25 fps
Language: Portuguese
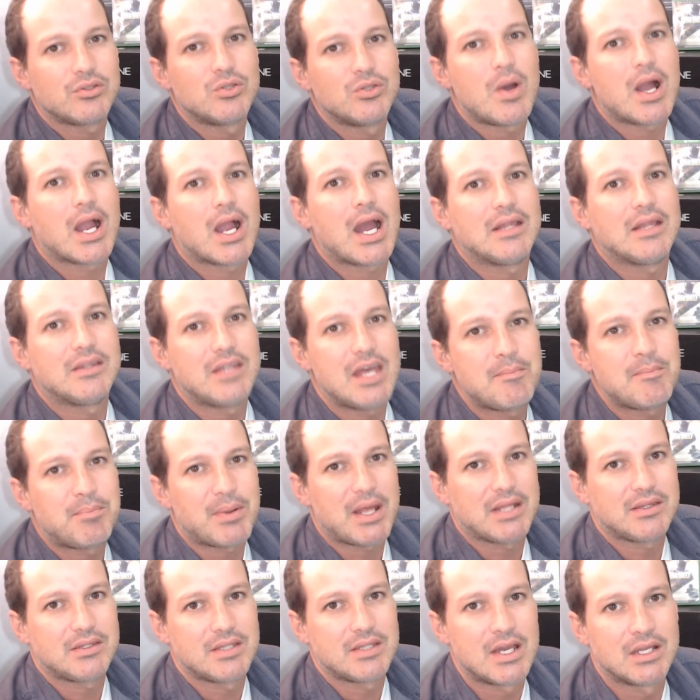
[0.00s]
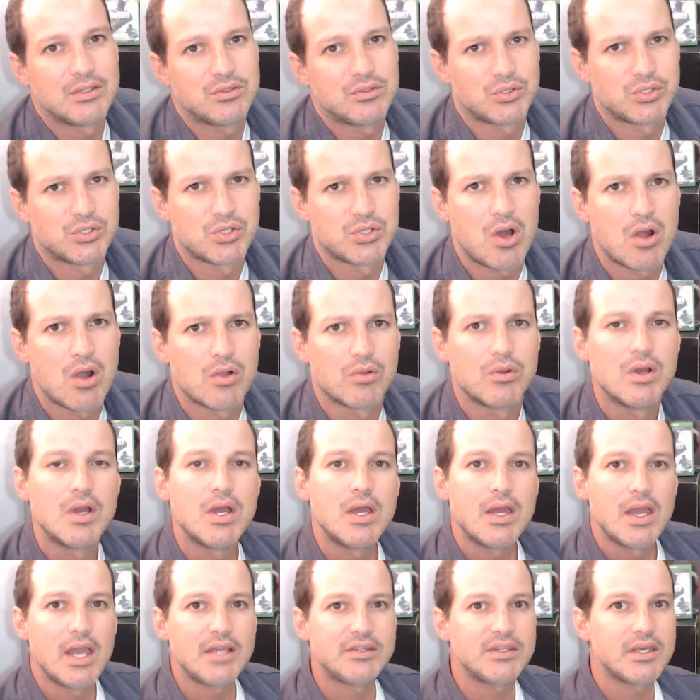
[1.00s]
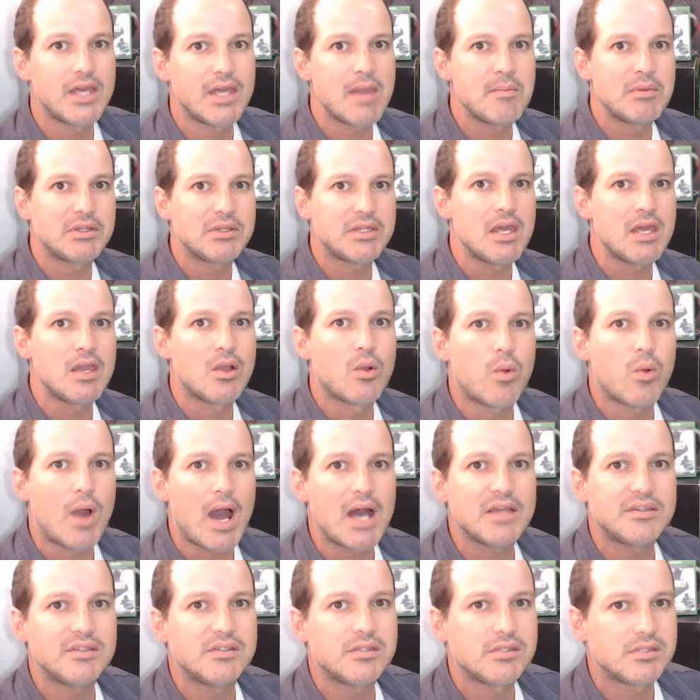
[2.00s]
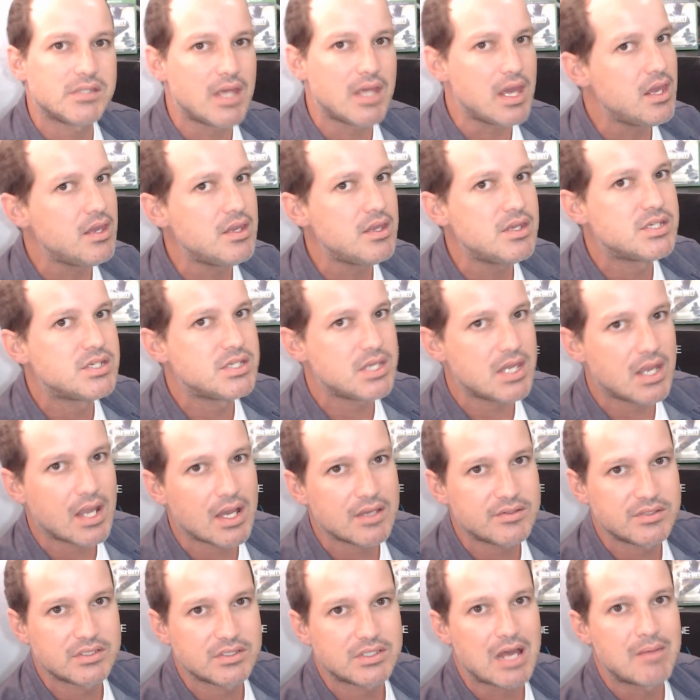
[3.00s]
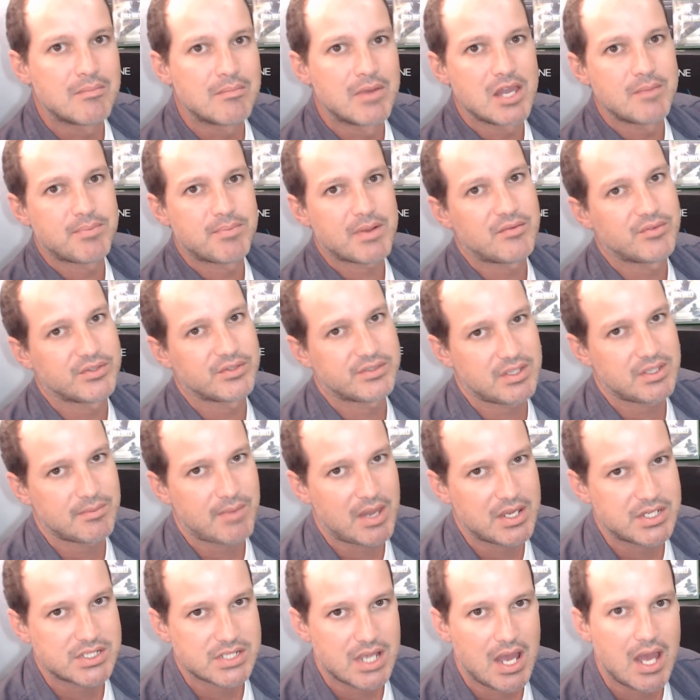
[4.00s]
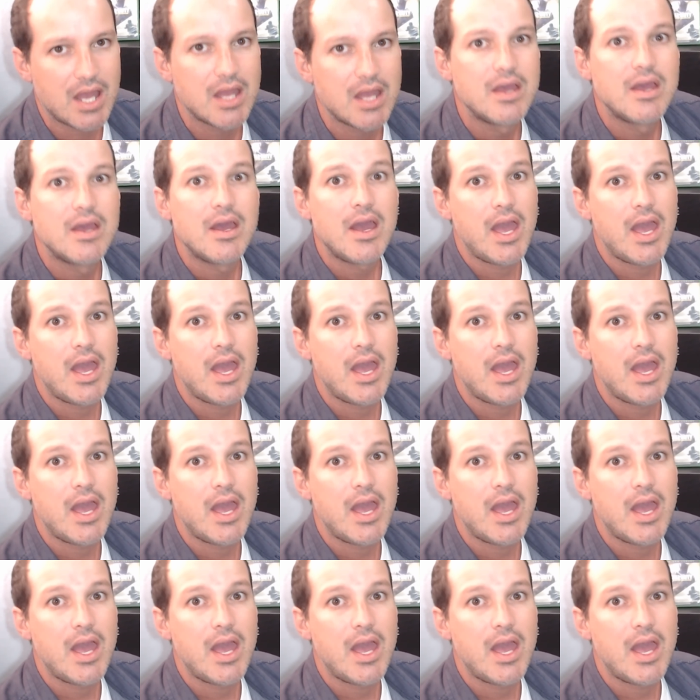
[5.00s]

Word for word: no HD para tanto jogo. Esse game tem quase 100 GB de tamanho para você baixar.